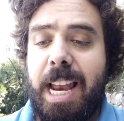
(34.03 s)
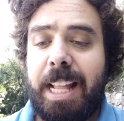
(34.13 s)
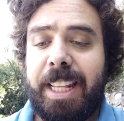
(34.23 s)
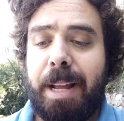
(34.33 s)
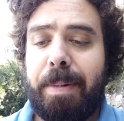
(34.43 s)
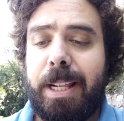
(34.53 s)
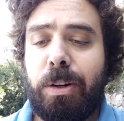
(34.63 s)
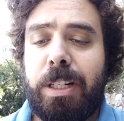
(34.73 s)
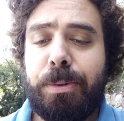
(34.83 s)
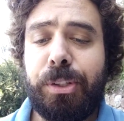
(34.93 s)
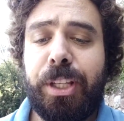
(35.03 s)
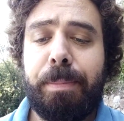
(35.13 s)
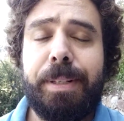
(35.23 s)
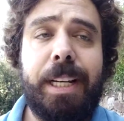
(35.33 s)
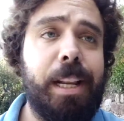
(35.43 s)
la trama de un libro
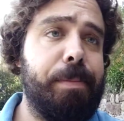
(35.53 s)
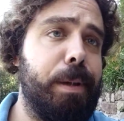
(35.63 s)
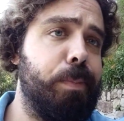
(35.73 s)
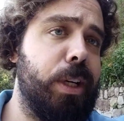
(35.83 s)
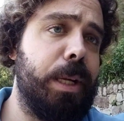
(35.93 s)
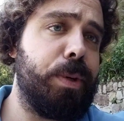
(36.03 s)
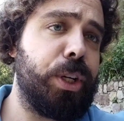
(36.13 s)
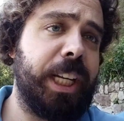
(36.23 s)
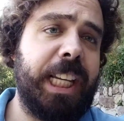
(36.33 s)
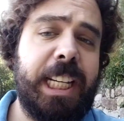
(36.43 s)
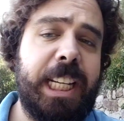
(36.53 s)
termina en el mismo libro que se